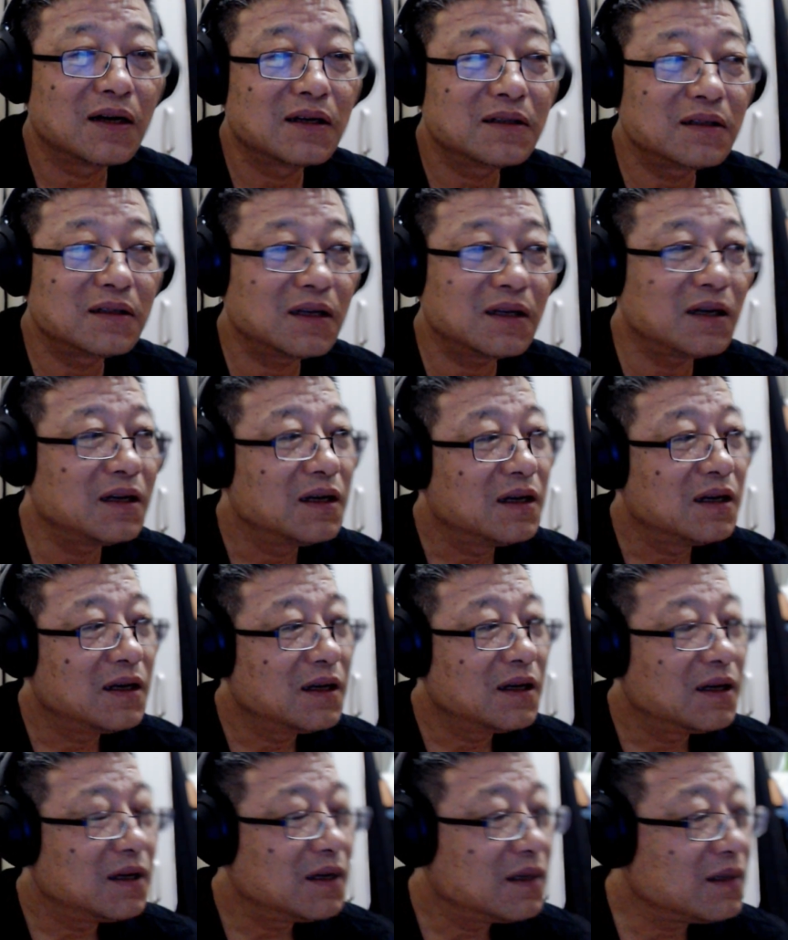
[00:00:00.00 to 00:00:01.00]
那
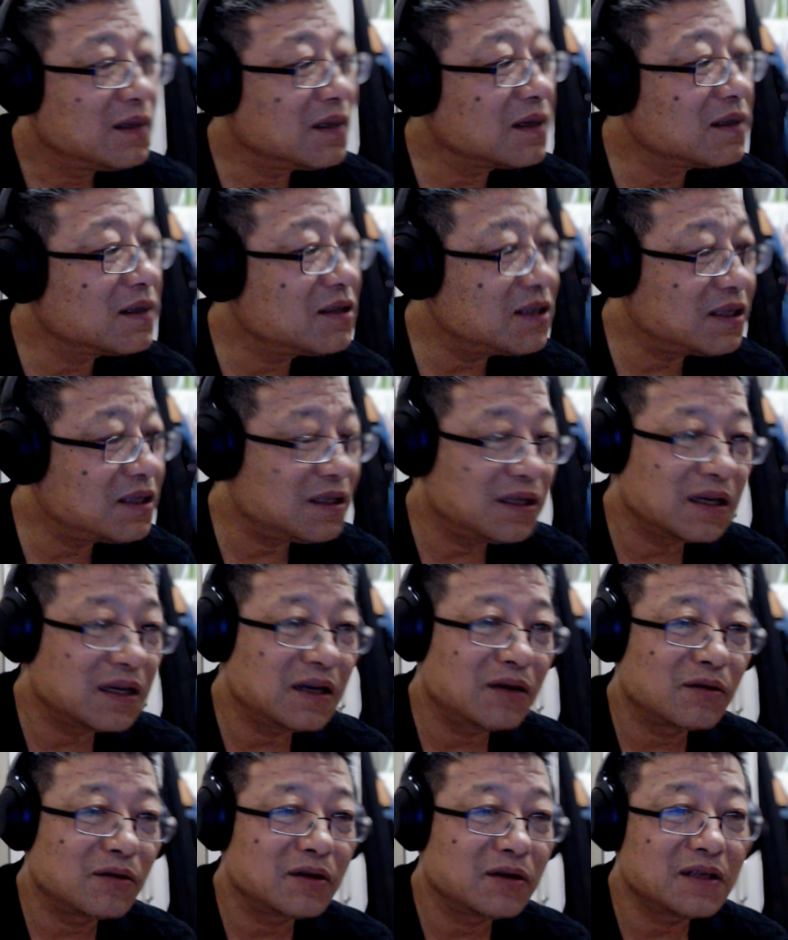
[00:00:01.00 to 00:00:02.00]
那个企业
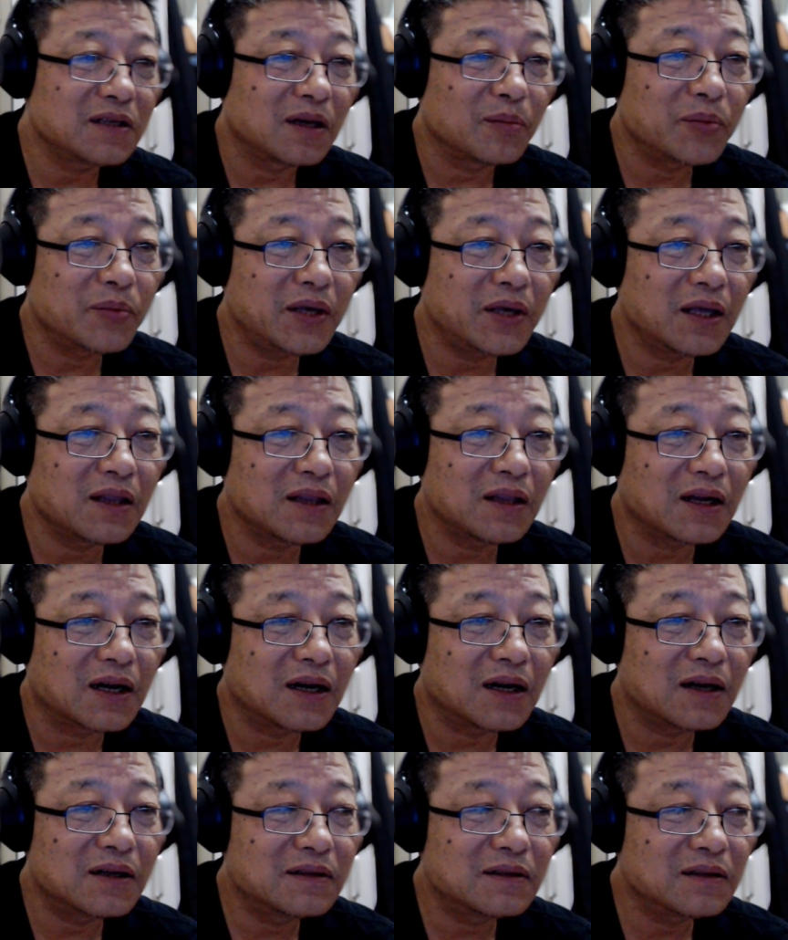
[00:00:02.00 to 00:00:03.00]
要想骗
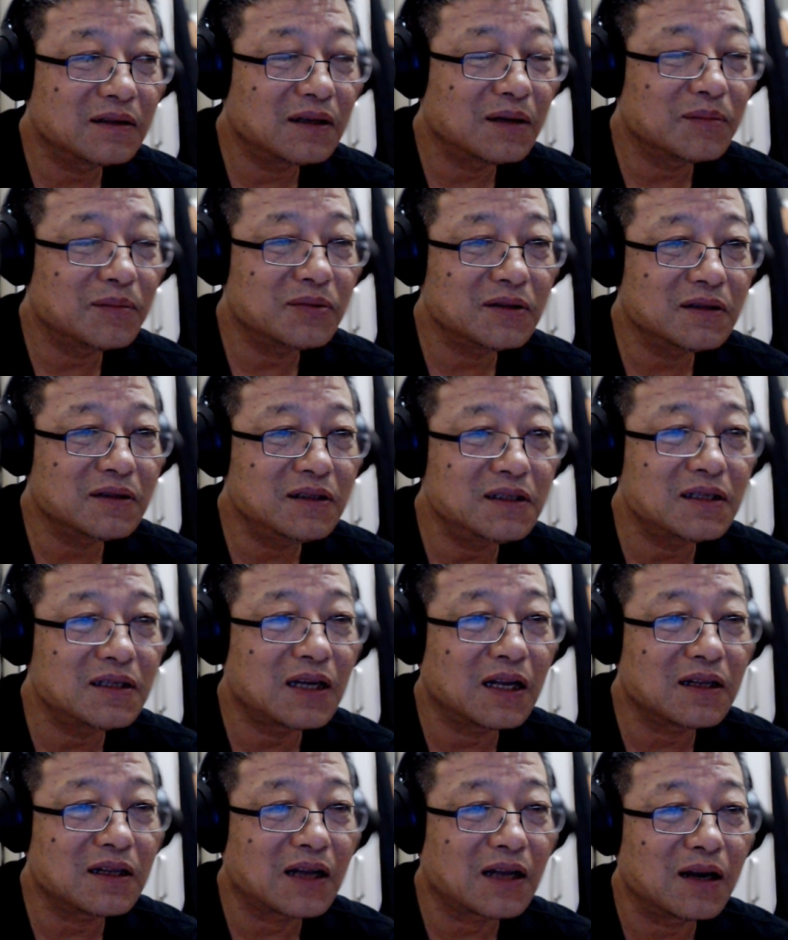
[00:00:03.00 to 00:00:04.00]
他，那不一
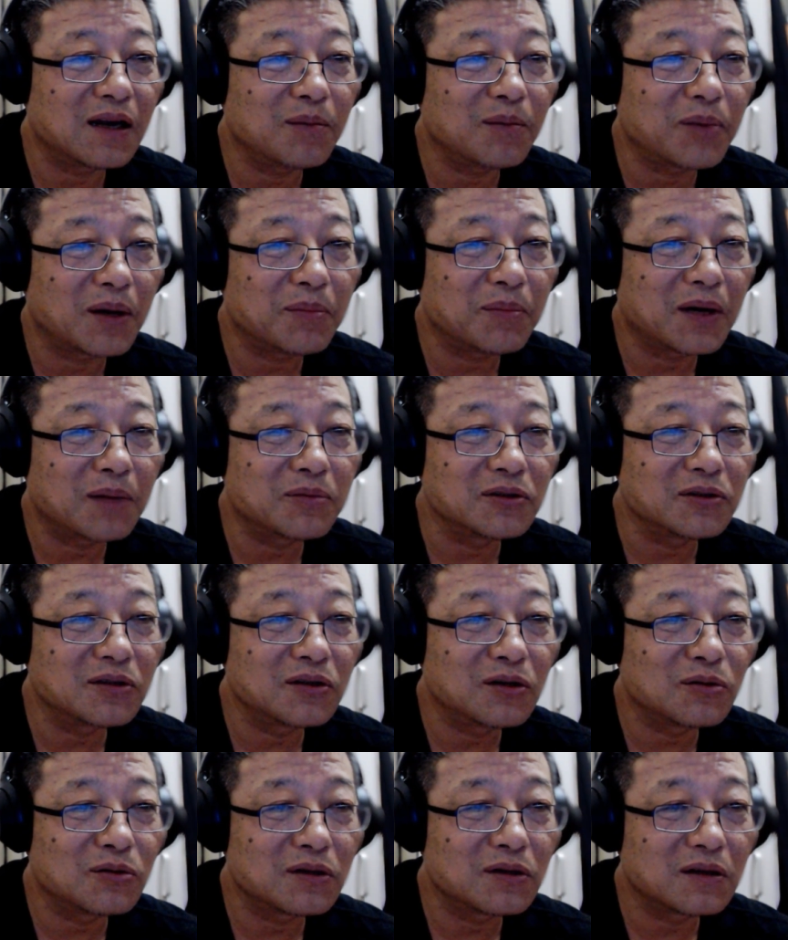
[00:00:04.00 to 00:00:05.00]
下子阿里巴巴不就
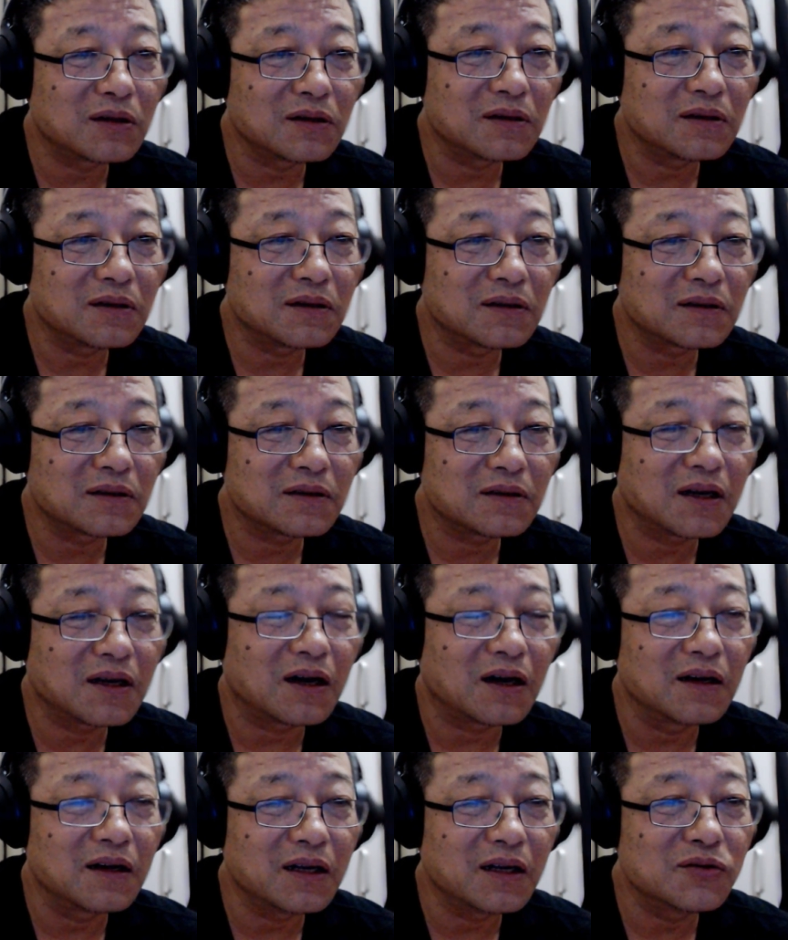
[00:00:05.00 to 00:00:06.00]
漏到
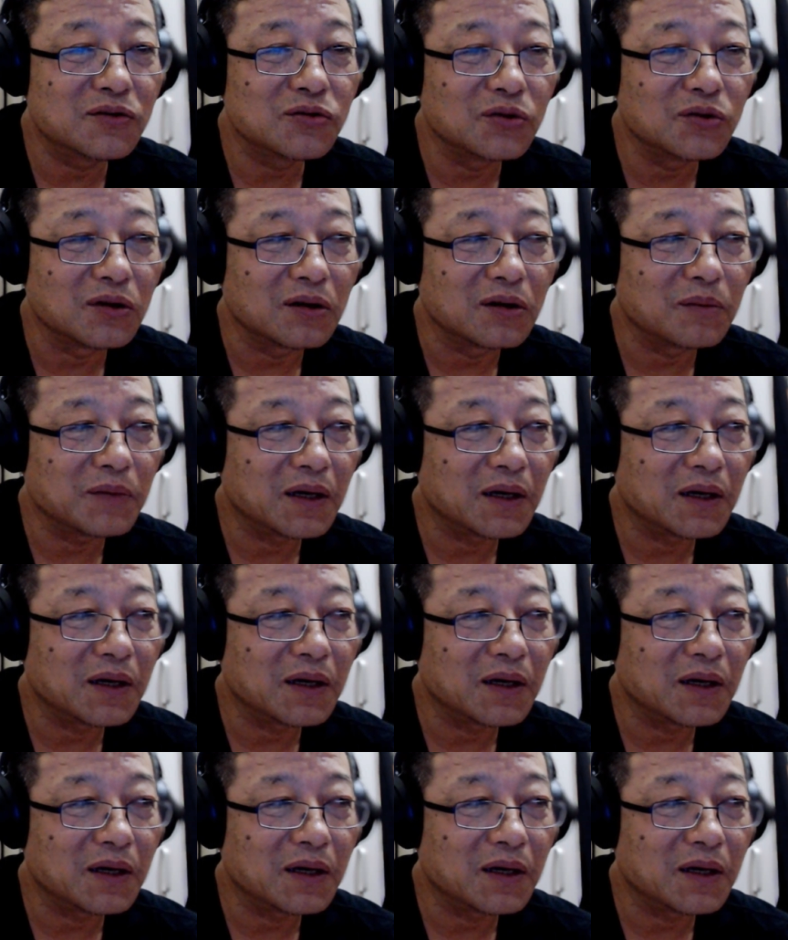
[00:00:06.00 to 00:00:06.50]
坑里去了吗？